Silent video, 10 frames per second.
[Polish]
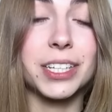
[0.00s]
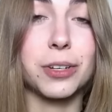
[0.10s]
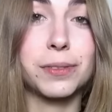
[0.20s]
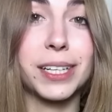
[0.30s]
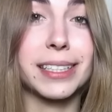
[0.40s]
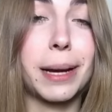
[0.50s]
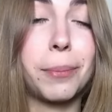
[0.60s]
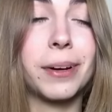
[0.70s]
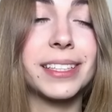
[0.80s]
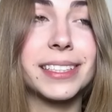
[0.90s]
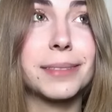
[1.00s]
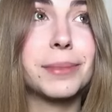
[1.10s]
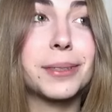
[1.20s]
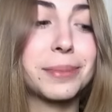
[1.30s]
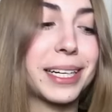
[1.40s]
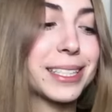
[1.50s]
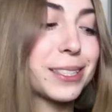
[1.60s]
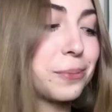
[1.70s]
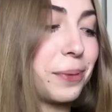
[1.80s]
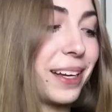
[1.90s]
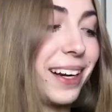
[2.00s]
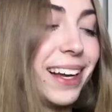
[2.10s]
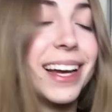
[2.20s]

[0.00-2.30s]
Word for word: czy owsianka polane tym będą tak super.